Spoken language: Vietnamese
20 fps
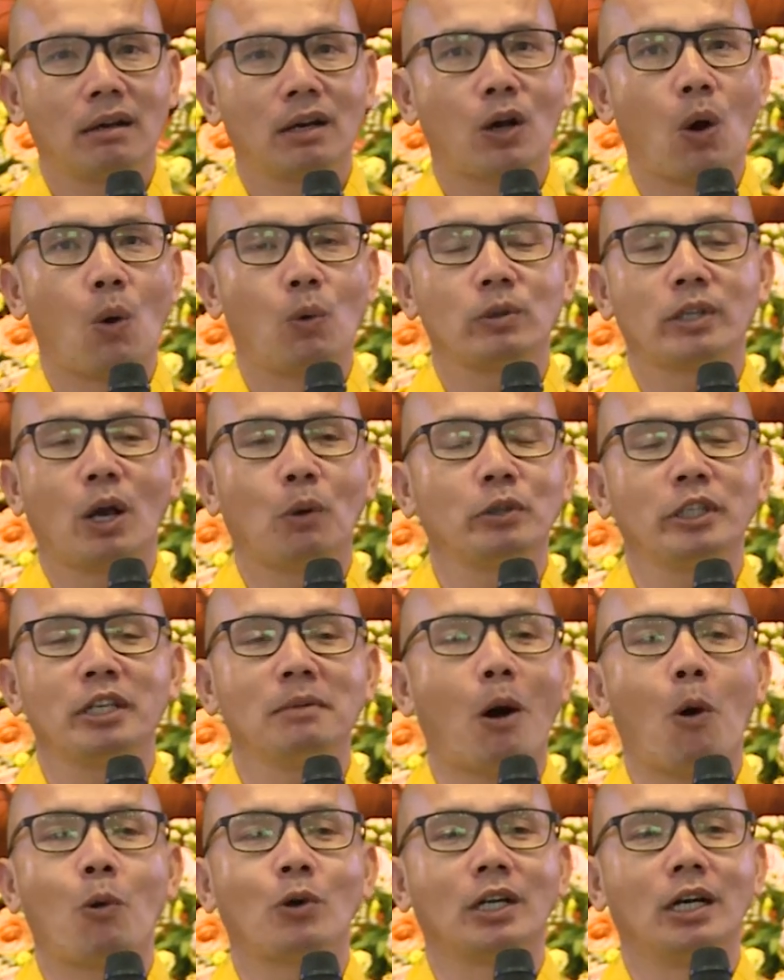cũng giống như
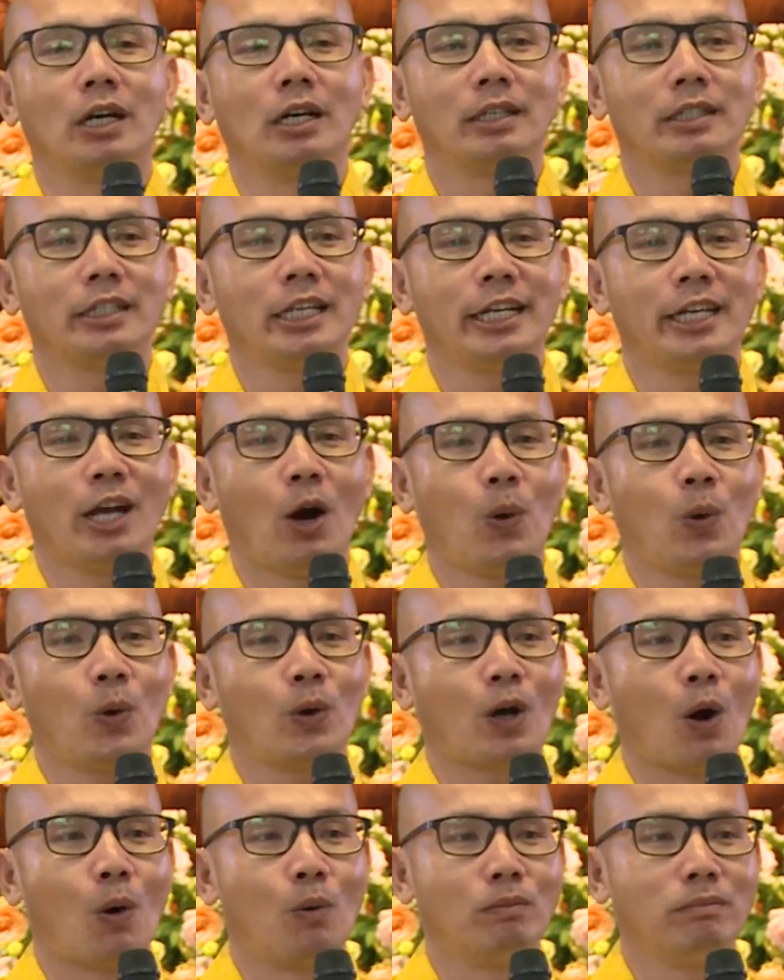bầu trời, đi đâu
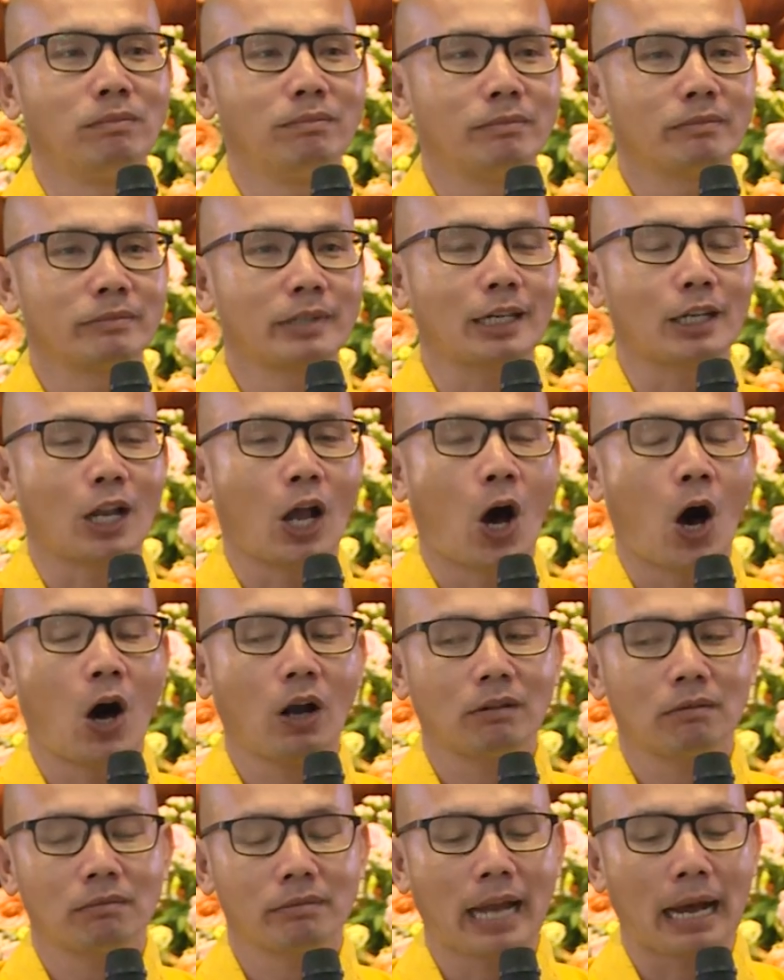cũng rất là hot.